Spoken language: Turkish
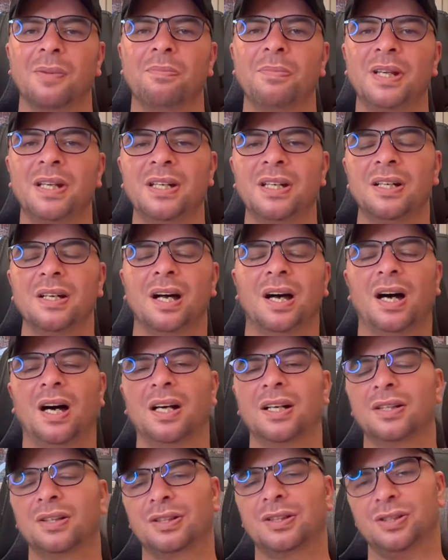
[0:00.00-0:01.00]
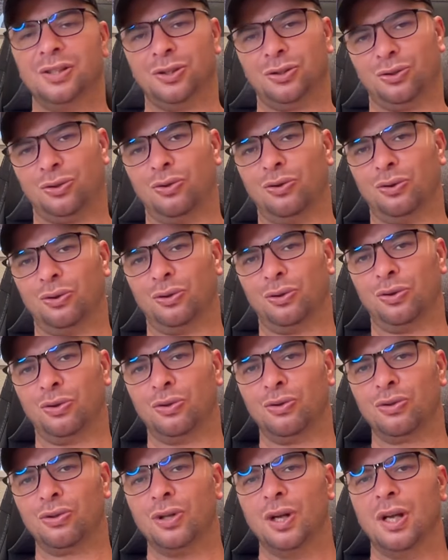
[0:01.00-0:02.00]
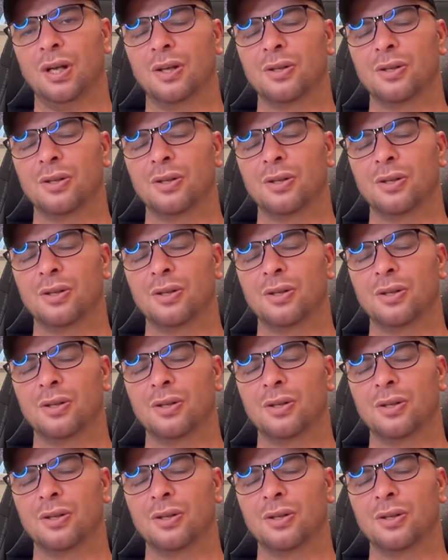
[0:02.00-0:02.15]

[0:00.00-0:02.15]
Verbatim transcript: bir artış görüyoruz.